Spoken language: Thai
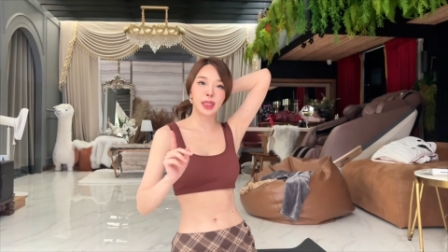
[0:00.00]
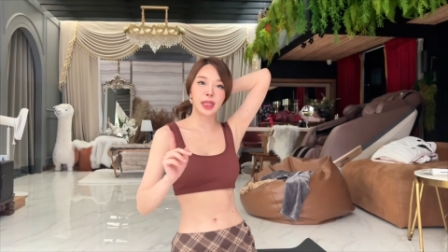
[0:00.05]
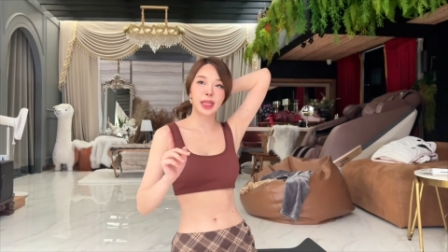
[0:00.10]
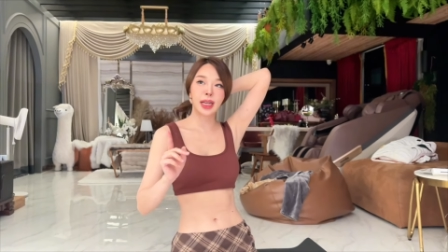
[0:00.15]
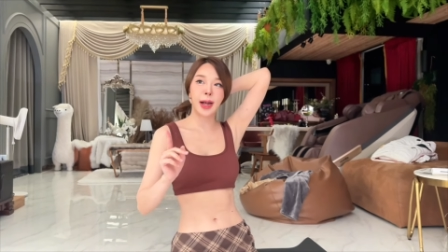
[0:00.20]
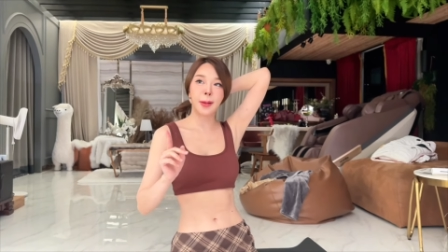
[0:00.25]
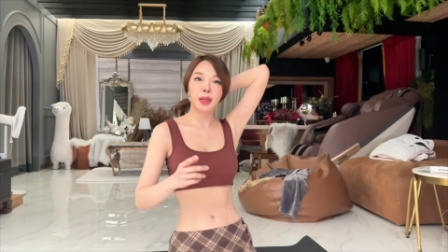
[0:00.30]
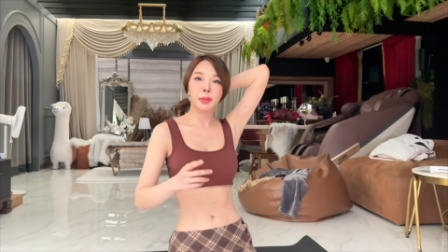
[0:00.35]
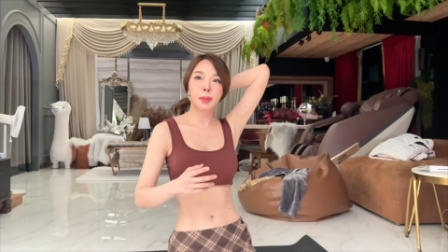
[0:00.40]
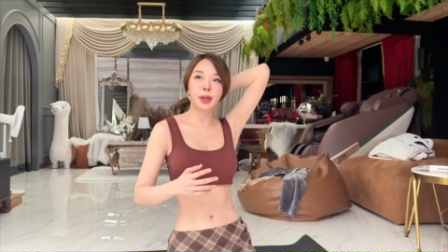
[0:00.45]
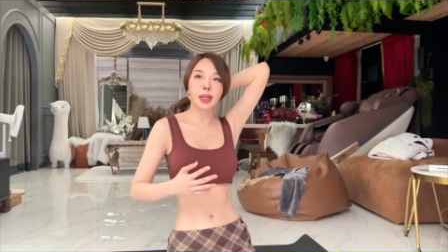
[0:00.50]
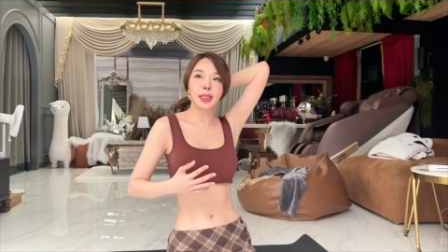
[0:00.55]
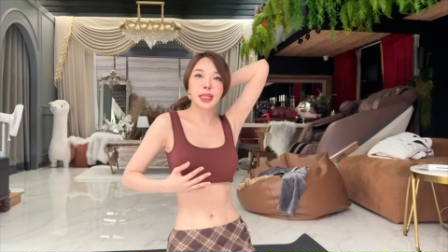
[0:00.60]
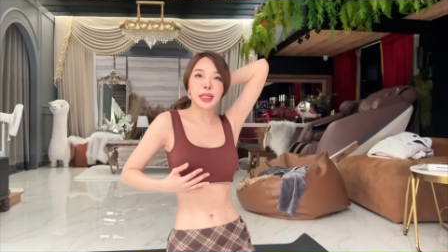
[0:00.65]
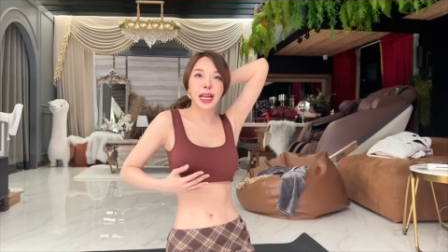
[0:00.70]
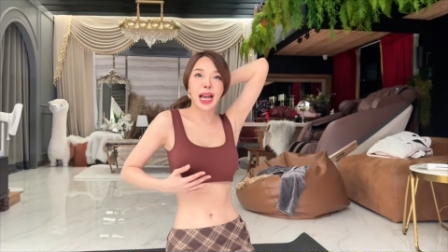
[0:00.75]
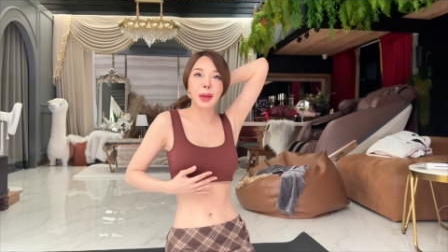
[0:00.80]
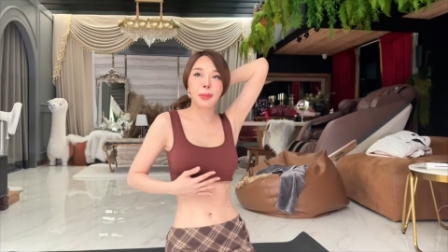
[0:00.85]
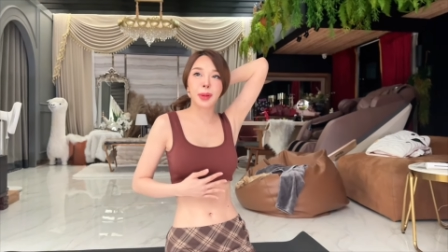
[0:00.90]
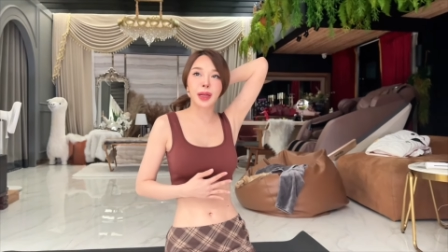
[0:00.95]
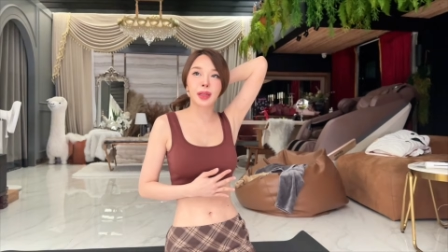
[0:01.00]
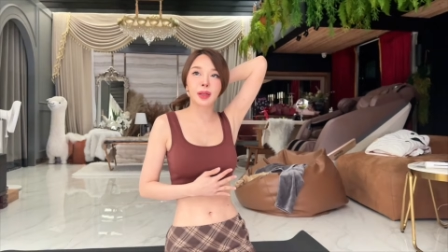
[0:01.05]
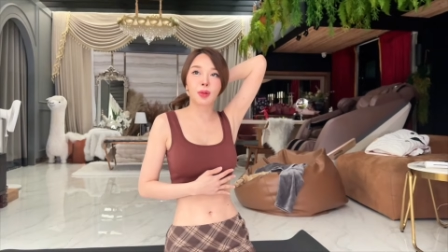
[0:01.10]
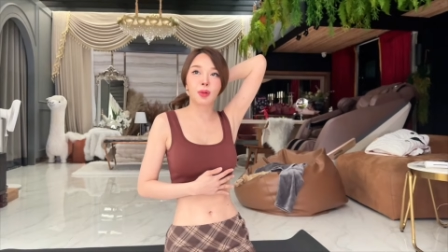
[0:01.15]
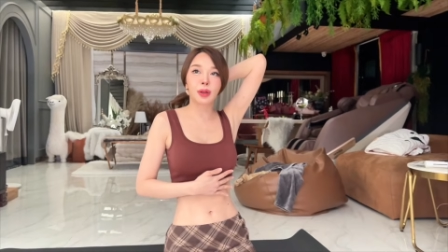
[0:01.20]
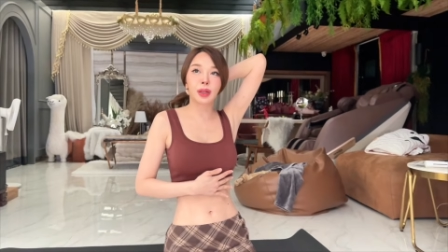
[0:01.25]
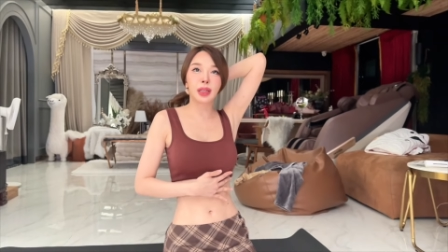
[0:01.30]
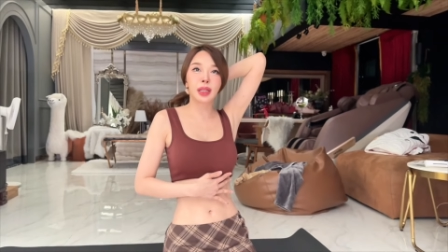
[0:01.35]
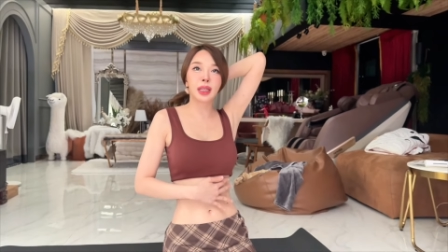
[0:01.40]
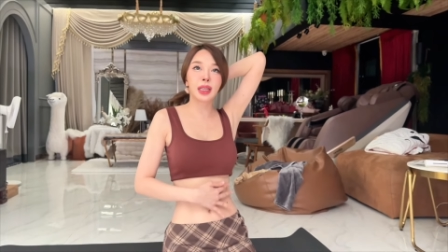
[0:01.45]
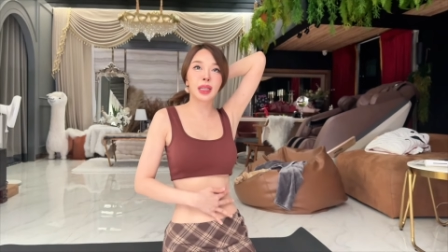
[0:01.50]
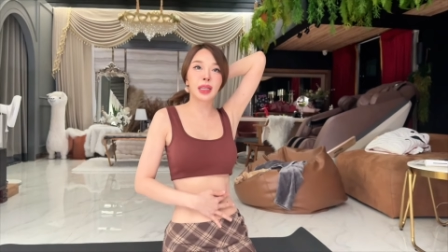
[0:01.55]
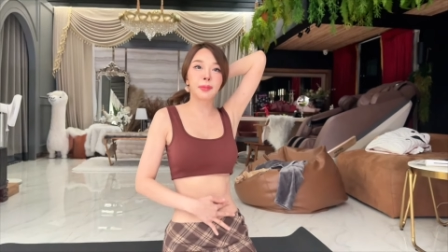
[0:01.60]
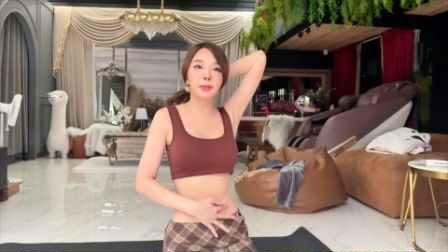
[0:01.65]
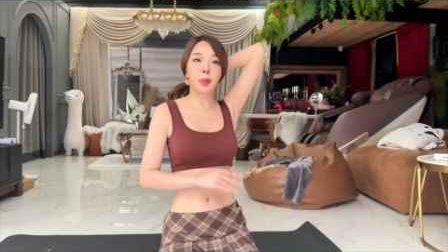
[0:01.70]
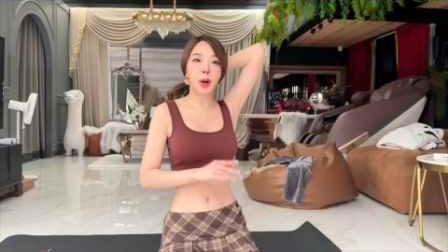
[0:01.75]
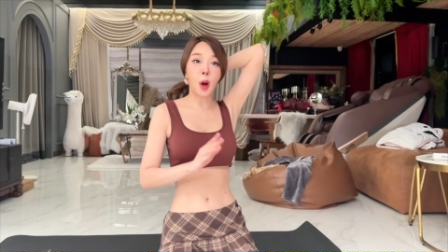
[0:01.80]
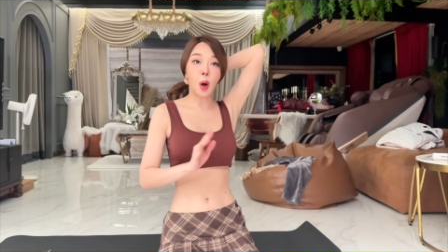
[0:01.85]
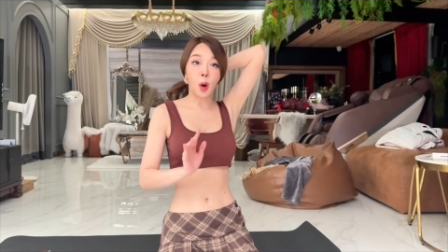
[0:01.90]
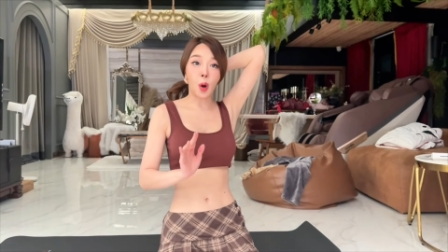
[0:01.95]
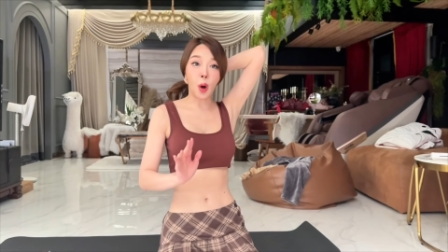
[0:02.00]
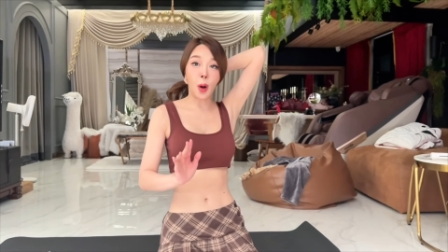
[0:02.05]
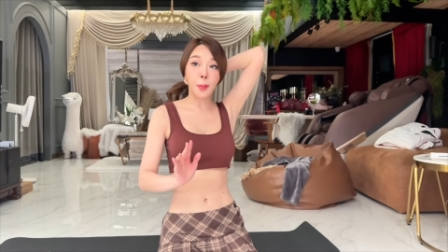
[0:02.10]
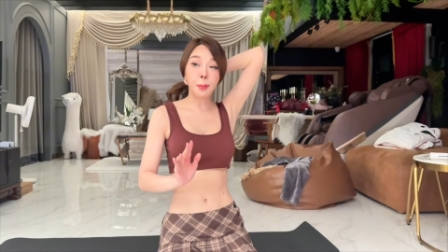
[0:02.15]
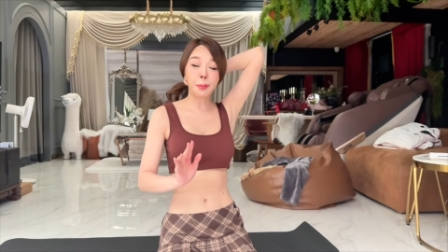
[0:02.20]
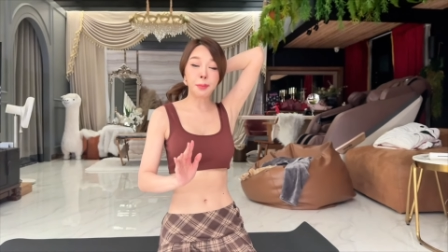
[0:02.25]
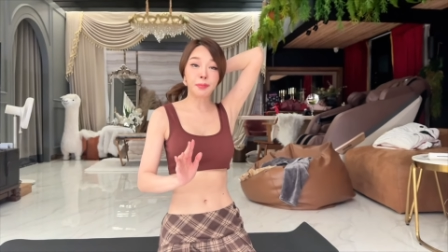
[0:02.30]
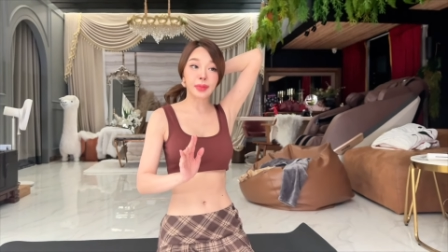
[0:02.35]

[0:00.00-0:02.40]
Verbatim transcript: ยๆอ่ะ มันก็จะกลายเป็นคนที่ผอม